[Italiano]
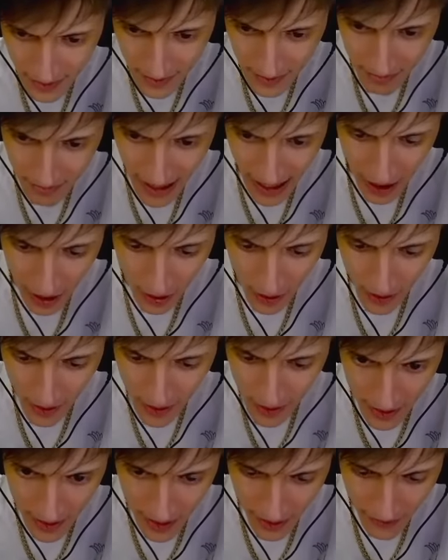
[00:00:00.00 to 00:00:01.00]

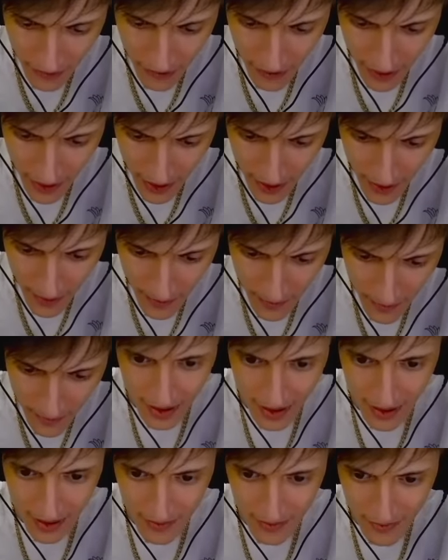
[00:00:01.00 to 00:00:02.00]
Bello. Che figo.
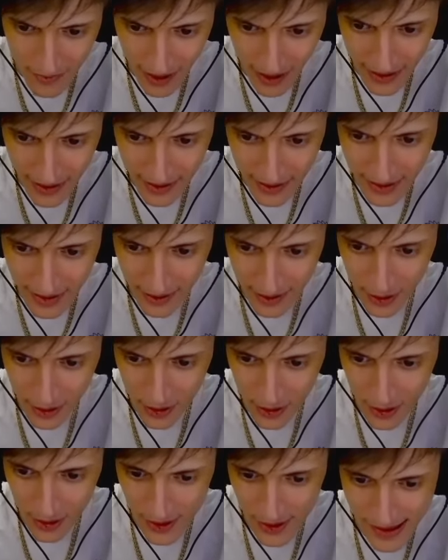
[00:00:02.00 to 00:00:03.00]
Valentino
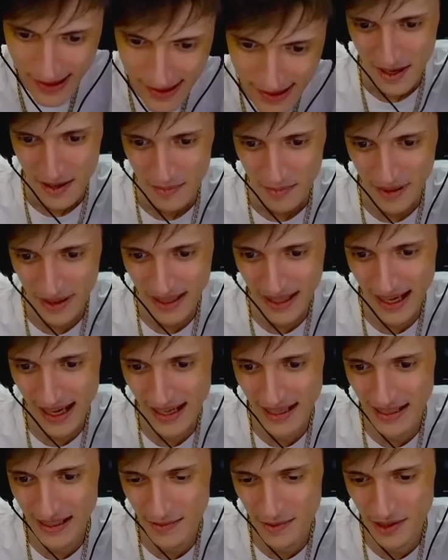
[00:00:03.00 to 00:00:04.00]
Rossi. Perché hai il
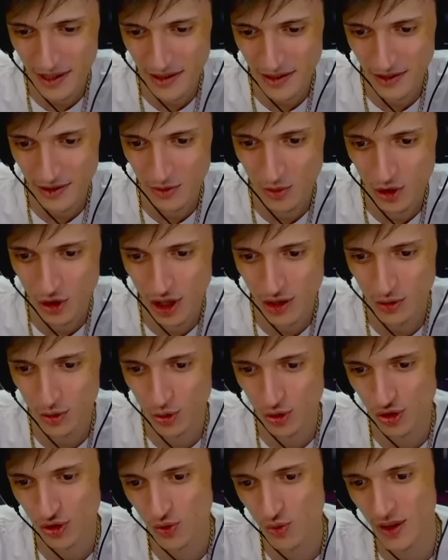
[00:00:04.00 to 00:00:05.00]
limite di
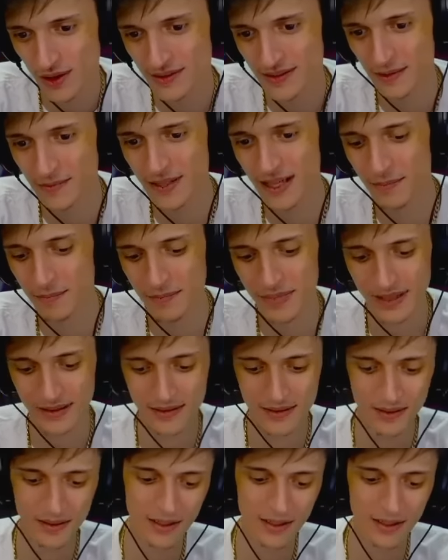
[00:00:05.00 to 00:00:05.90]
250.000 bit.